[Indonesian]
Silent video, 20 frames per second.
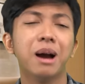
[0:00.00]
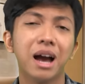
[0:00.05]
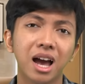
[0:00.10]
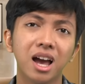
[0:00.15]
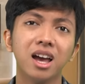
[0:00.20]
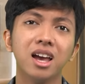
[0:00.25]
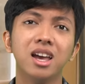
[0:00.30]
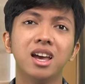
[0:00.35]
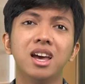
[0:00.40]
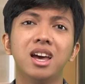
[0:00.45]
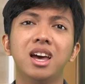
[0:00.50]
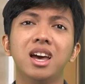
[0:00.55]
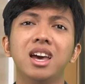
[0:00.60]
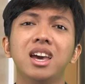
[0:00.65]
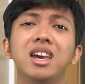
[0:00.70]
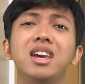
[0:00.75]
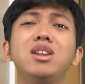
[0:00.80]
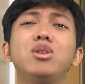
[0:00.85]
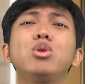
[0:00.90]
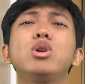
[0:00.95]
Mah,
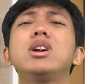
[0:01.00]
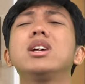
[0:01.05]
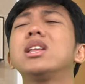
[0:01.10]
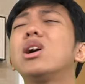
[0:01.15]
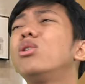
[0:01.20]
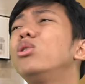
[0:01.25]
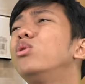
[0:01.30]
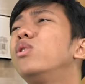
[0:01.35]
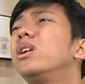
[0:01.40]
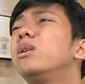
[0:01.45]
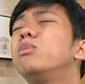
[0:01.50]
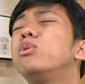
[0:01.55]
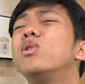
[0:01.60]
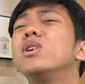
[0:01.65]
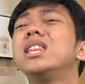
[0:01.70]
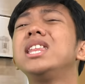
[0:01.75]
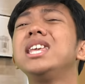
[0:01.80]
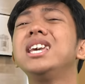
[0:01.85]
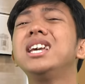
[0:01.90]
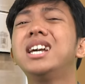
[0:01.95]
itu udah tahun
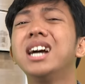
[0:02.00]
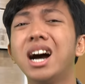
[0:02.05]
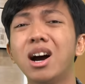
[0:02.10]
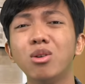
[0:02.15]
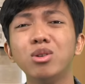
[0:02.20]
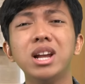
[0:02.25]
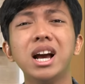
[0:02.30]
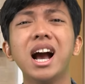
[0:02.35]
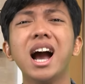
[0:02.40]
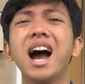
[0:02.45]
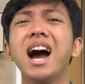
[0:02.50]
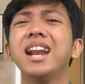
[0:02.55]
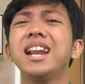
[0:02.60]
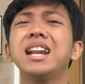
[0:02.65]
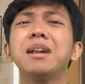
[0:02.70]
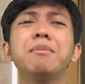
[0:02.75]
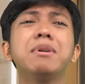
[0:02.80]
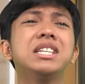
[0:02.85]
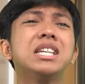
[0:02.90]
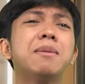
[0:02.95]
2023 udah nggak ada
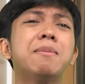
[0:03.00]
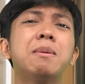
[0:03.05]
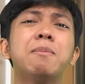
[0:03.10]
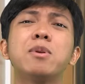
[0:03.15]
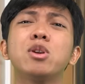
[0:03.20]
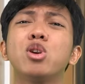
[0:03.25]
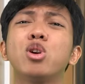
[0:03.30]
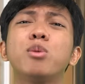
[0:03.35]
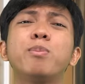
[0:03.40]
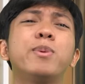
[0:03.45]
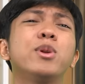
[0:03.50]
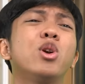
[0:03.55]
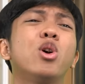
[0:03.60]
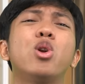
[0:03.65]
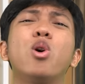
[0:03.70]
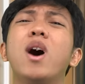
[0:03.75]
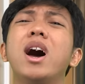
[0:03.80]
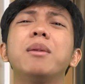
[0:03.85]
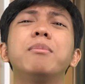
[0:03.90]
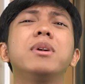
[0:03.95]
namanya zaman
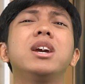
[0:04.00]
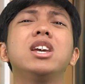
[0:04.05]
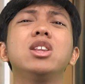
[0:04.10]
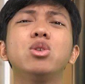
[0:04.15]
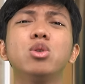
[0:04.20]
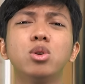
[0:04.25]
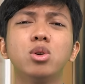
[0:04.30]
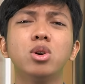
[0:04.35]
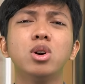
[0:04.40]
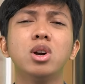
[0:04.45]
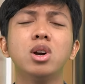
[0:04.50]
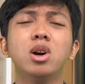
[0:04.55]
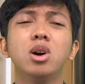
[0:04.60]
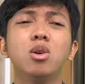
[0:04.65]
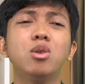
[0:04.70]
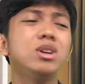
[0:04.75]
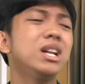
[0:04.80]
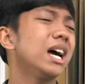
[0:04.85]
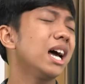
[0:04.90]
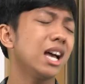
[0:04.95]
perjodohan begitu
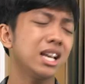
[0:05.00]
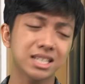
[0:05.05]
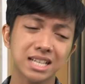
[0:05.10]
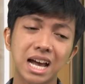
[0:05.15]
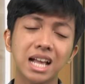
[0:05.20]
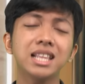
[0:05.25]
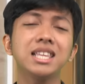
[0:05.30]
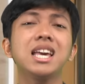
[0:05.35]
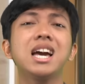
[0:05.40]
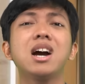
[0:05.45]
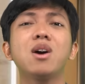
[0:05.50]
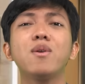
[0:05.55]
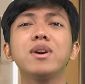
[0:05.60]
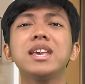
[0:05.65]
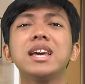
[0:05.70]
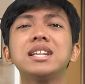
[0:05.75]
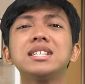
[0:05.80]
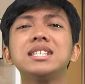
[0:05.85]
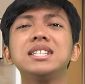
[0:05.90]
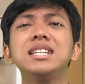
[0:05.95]
udah saatnya aku
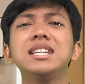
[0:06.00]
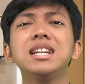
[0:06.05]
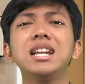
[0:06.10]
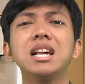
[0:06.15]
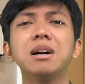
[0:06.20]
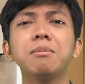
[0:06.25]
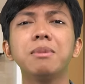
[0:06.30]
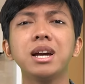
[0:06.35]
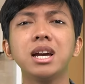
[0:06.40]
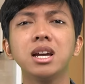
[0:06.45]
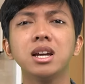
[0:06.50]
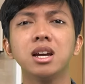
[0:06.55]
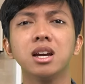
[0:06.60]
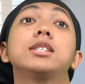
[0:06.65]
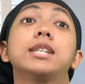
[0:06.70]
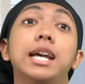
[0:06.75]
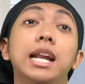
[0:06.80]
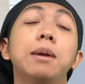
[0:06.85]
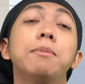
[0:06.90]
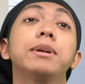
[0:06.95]
nyari sendiri lah mah
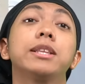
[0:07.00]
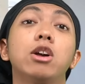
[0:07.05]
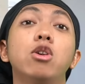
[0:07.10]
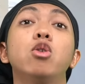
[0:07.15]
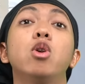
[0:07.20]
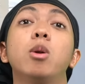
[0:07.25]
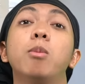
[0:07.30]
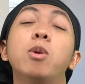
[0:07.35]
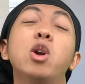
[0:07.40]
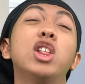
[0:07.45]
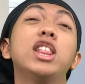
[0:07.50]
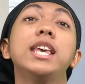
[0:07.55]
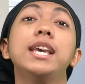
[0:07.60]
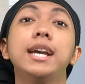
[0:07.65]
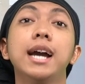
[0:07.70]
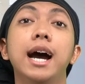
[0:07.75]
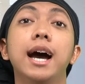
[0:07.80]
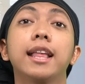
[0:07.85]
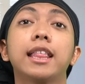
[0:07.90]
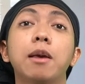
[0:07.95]
sekarang emang tahun
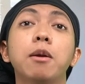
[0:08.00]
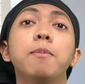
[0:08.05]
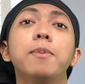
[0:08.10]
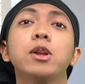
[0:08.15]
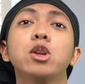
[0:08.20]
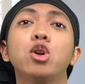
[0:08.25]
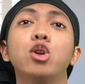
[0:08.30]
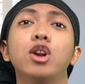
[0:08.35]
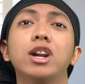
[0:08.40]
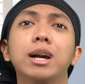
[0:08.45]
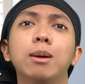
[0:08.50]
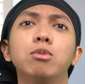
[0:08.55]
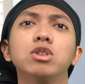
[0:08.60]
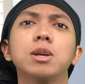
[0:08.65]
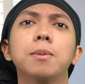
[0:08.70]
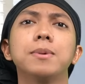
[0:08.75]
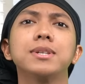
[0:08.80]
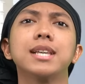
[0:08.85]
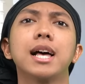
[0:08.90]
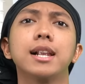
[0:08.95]
2023 tapi perjodohan kamu
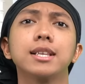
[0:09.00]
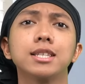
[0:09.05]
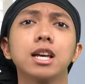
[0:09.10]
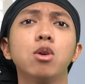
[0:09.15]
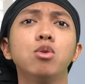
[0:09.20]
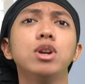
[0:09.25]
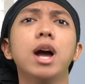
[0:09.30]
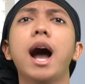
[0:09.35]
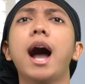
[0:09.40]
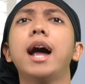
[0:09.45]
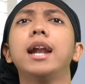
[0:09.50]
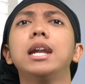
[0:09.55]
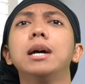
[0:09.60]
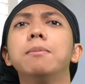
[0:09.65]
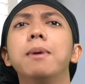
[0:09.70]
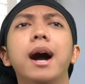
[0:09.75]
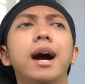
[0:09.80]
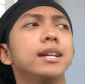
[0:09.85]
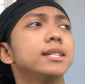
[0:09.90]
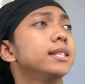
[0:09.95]
sama Salsa udah ada
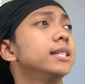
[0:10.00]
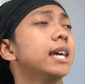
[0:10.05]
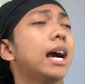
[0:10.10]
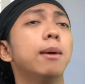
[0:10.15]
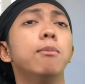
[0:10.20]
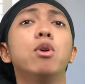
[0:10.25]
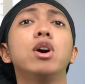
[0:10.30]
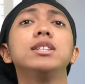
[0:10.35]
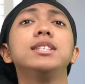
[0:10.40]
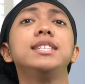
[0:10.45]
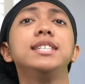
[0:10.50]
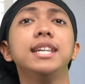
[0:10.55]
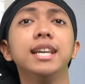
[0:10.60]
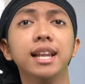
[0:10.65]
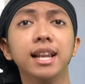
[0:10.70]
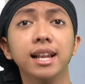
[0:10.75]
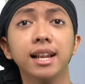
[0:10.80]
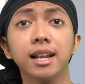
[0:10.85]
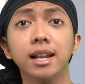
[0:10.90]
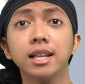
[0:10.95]
bahkan sejak kamu
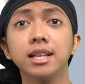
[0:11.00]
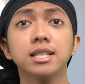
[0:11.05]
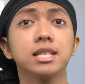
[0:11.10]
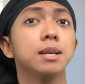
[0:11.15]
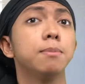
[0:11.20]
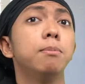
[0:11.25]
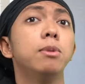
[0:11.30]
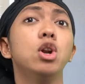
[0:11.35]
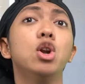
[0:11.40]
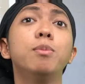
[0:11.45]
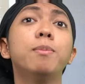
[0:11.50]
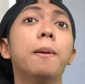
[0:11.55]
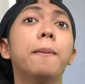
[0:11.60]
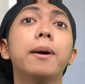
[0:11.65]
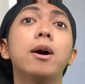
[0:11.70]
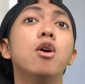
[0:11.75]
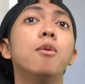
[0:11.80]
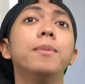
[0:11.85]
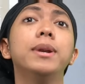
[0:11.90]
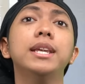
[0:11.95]
kecil sebelum papa
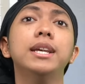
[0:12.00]
kamu